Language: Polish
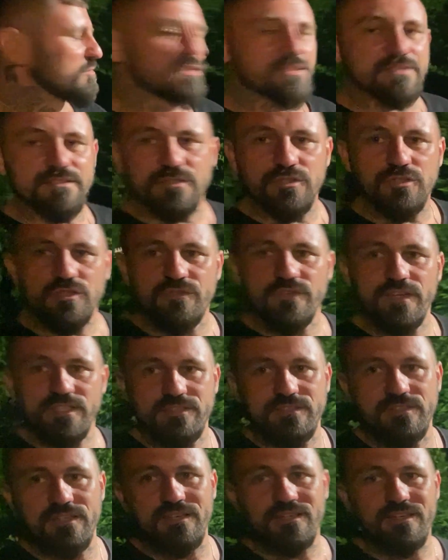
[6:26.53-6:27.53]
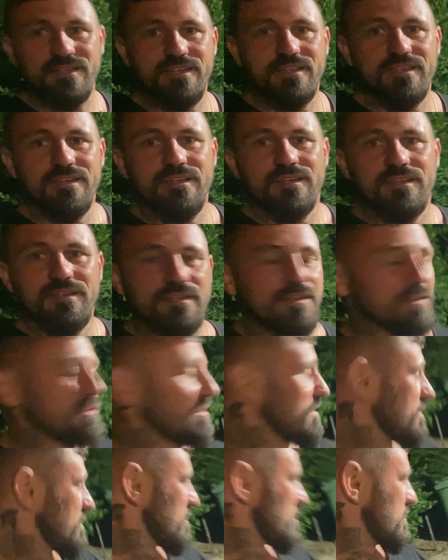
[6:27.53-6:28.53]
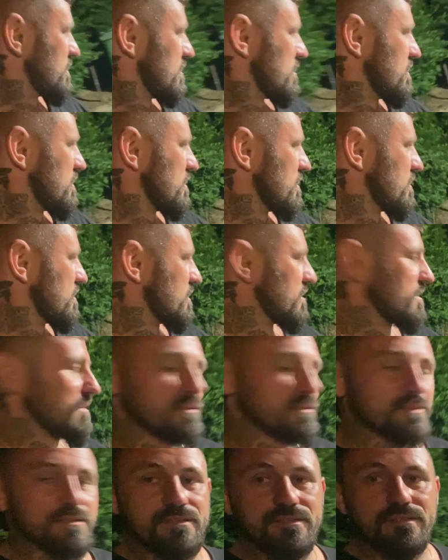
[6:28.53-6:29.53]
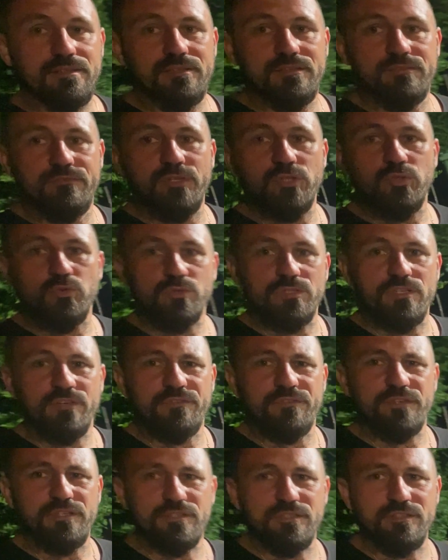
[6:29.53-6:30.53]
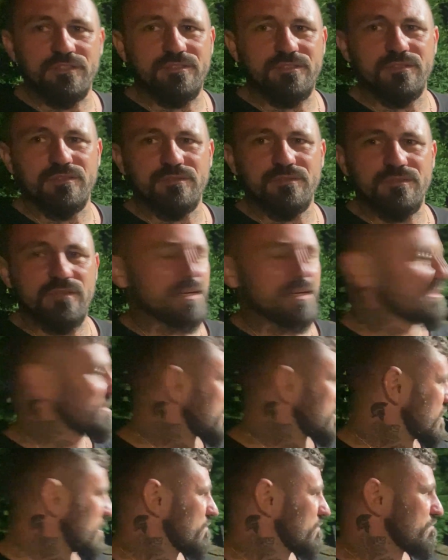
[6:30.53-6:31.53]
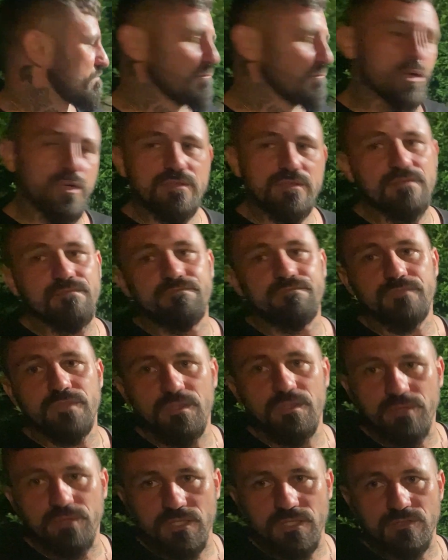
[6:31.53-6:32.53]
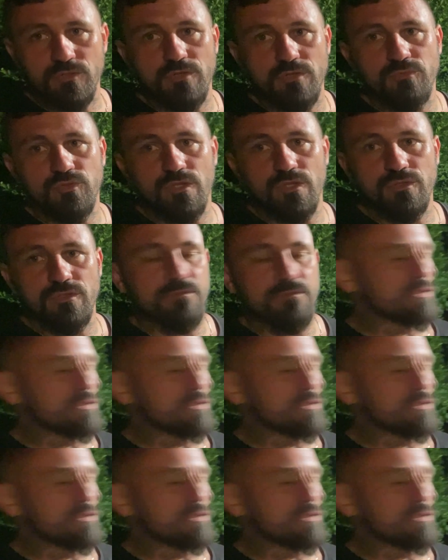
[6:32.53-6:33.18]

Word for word: jest świetne. Yy wyczucie, feeling, no, no ekstra. Moc niby to jest 848,